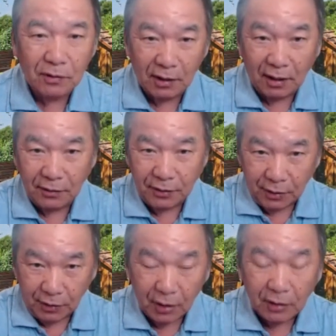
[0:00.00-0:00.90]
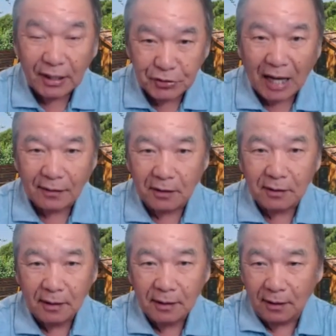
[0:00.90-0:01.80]
là nho ta trả đó
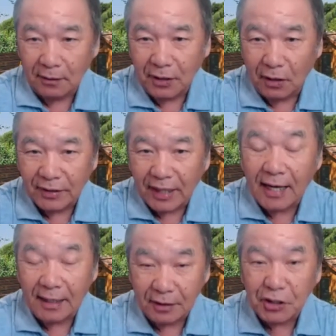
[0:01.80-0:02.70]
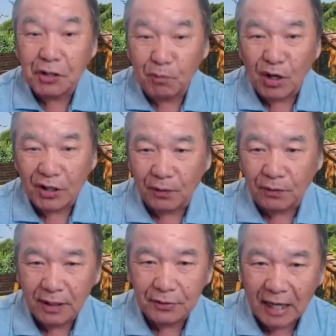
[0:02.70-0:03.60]
là nho đẩy lên đó gì bùa chung
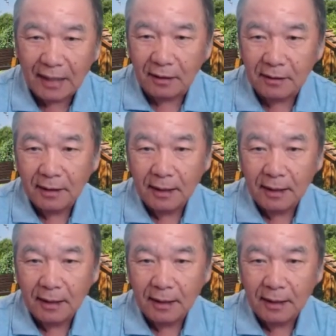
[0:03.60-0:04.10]
ta trả đó